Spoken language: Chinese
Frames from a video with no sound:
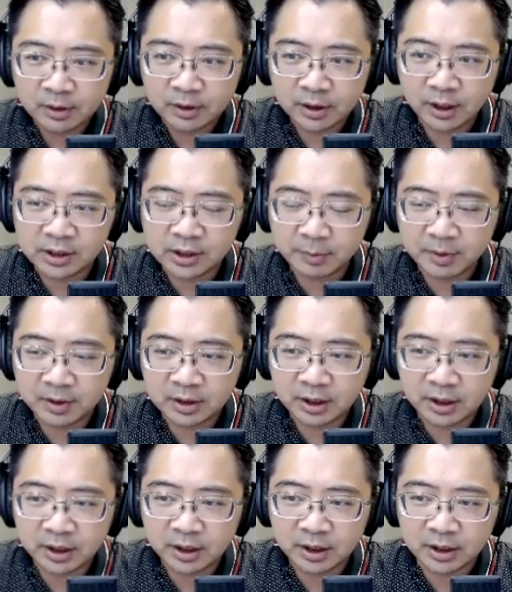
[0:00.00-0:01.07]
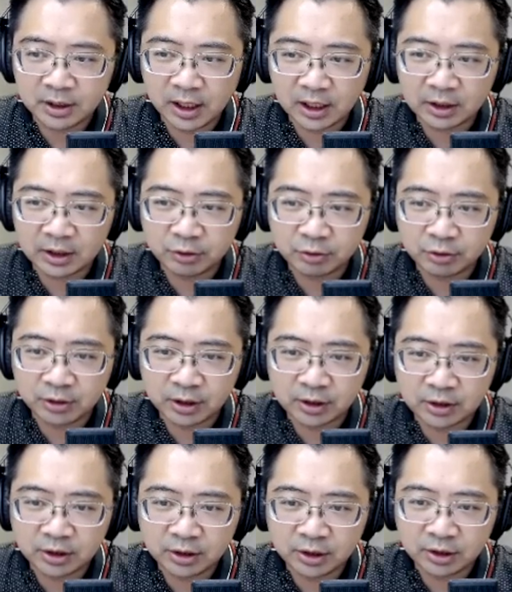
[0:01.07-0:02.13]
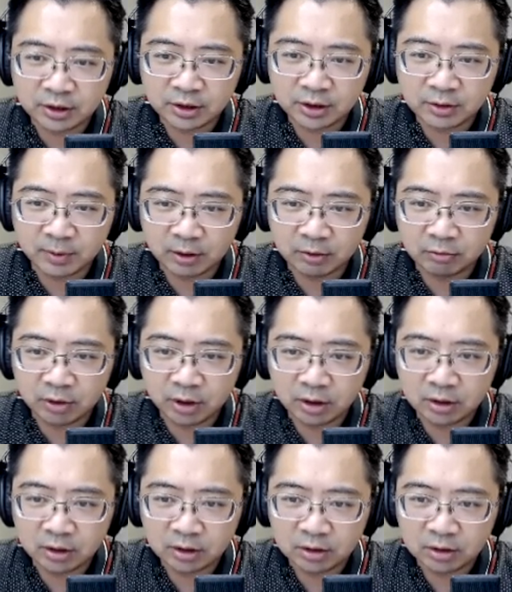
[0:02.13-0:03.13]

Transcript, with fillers: E T H 这边第一个压力区应该是一千七百五啊，